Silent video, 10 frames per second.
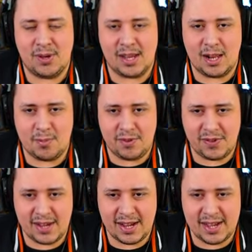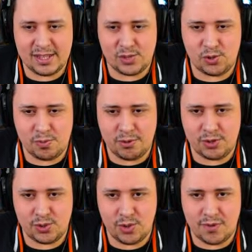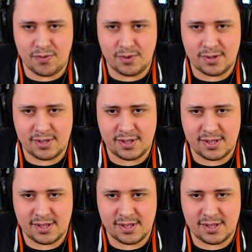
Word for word: Deu aquela amplificada, subiu de novo.